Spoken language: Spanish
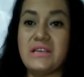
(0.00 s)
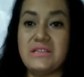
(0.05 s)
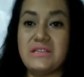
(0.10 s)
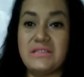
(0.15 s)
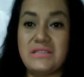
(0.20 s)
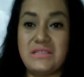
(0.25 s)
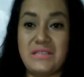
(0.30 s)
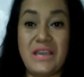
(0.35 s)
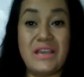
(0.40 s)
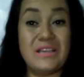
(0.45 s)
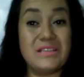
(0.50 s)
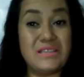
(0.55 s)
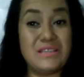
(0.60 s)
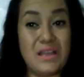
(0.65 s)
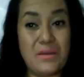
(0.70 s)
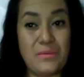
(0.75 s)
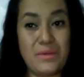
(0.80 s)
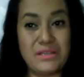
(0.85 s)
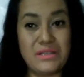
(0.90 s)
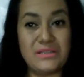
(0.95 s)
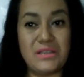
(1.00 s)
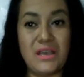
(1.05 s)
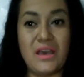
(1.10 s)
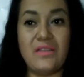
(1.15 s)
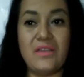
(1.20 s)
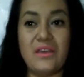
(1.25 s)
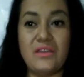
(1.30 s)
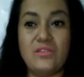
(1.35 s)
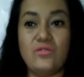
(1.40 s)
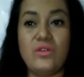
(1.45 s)
Si está
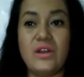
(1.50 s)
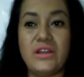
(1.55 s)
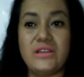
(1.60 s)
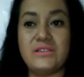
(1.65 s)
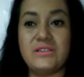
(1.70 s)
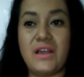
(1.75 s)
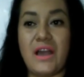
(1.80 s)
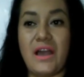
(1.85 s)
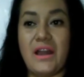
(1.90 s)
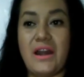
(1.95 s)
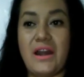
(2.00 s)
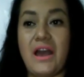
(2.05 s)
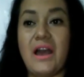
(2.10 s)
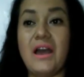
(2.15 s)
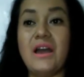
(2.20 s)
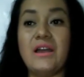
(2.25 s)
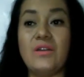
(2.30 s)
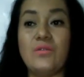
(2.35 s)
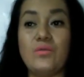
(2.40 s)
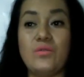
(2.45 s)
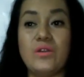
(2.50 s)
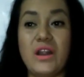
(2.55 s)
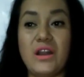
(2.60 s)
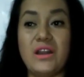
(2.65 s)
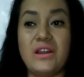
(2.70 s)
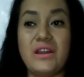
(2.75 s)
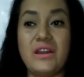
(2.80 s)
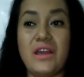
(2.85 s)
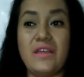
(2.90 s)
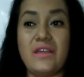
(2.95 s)
basada en una escala, una
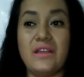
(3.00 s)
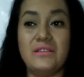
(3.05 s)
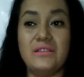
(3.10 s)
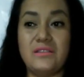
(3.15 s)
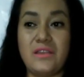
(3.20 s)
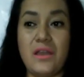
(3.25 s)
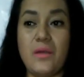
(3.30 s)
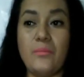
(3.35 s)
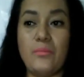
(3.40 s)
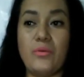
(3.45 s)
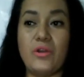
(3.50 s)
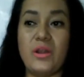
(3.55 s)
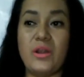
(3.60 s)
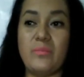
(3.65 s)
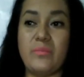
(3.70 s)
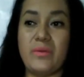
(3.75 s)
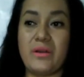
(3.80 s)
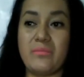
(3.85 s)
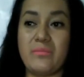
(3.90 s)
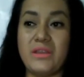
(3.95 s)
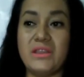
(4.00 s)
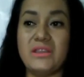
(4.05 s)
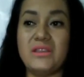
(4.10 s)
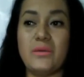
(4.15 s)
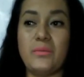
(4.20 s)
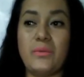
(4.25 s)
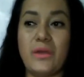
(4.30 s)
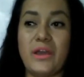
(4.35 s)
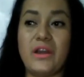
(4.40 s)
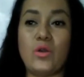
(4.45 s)
línea del tiempo le
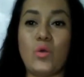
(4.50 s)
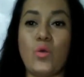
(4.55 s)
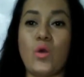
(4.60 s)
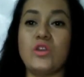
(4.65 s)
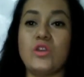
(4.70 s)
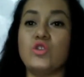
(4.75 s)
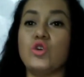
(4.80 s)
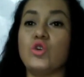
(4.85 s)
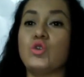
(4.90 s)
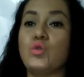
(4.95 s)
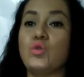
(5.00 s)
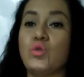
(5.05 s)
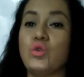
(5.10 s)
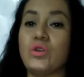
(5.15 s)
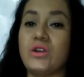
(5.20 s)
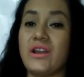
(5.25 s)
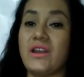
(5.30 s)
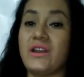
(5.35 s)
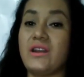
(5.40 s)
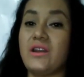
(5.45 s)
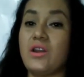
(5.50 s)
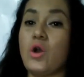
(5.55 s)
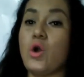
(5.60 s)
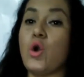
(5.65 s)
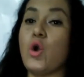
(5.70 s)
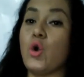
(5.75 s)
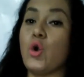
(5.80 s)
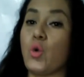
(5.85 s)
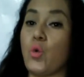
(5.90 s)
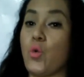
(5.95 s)
permite ver cuándo ocurren
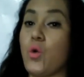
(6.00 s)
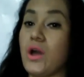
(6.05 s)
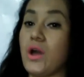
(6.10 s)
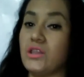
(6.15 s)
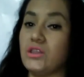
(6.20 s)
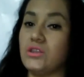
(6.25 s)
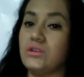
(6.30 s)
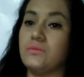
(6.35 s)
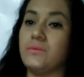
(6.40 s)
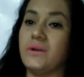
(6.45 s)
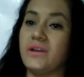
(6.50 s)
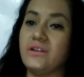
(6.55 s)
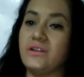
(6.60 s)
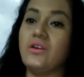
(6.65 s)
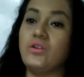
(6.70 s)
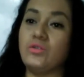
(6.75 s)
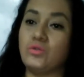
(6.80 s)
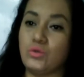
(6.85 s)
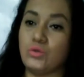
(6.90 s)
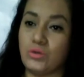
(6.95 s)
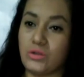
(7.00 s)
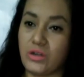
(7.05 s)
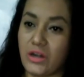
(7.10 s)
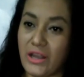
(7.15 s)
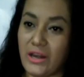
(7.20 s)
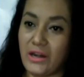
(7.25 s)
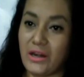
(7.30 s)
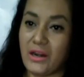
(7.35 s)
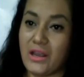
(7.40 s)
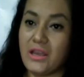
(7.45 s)
o cuándo van a
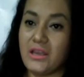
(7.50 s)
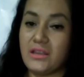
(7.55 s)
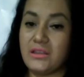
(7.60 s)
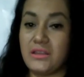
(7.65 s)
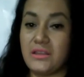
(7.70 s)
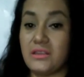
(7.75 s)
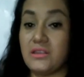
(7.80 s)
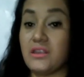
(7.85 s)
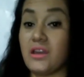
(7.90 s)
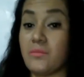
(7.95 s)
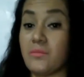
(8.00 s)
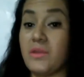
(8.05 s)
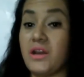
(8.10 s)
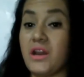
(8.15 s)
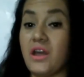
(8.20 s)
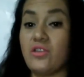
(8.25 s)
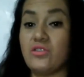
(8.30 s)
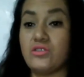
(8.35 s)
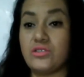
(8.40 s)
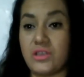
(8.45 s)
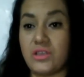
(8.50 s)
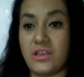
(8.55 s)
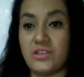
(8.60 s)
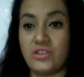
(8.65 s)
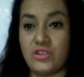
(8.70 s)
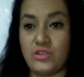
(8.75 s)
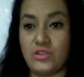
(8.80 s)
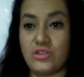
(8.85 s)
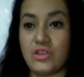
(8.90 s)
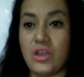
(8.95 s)
ocurrir determinados
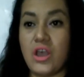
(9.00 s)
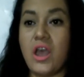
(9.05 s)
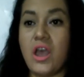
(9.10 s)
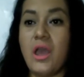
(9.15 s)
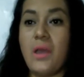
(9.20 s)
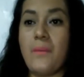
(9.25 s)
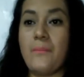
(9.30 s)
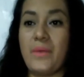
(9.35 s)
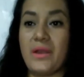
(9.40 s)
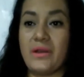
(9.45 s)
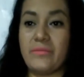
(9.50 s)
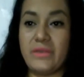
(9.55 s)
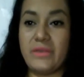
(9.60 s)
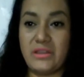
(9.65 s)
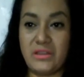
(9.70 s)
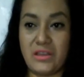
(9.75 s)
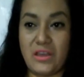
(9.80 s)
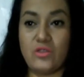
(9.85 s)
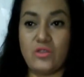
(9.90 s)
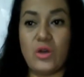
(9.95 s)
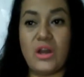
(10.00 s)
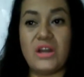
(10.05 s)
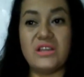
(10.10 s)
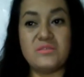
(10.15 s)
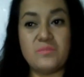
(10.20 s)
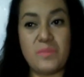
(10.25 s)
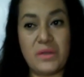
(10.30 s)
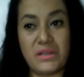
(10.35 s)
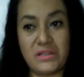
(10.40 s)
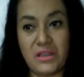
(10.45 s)
hechos, permitiendo al
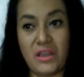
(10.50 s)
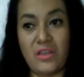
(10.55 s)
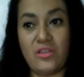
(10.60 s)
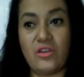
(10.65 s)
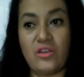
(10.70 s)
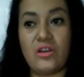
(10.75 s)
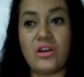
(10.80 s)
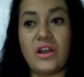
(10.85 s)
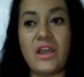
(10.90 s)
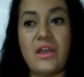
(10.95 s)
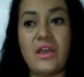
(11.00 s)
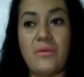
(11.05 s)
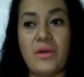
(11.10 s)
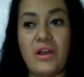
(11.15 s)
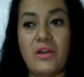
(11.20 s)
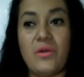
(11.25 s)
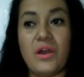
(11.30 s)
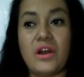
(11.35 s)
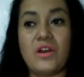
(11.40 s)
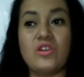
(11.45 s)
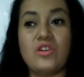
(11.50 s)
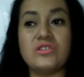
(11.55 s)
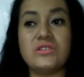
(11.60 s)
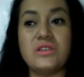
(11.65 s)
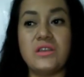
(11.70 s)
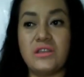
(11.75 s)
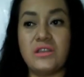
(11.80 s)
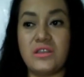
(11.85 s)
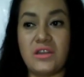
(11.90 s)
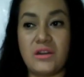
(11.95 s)
espectador evaluar
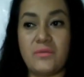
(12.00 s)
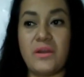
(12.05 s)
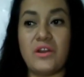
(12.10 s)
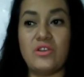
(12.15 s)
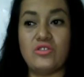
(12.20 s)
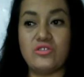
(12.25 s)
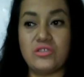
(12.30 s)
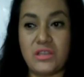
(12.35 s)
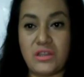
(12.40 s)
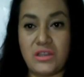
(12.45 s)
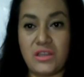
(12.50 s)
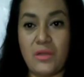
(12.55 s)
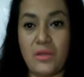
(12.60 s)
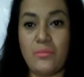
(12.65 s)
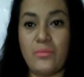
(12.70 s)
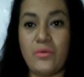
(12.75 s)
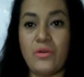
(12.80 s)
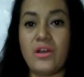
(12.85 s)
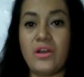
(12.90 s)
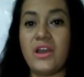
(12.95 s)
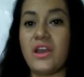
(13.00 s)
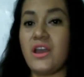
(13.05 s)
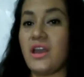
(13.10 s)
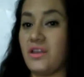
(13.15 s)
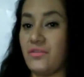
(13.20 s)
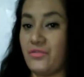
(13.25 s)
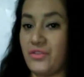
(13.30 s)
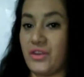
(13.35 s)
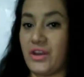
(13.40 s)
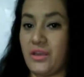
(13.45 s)
los intervalos de tiempo
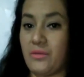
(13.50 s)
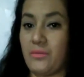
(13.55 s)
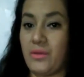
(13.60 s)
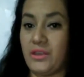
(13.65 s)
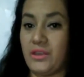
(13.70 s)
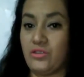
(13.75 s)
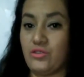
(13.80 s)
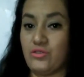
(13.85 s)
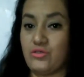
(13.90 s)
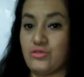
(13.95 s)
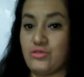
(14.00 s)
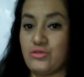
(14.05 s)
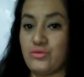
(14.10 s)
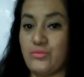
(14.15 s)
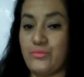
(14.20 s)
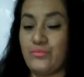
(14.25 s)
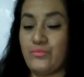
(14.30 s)
entre eventos.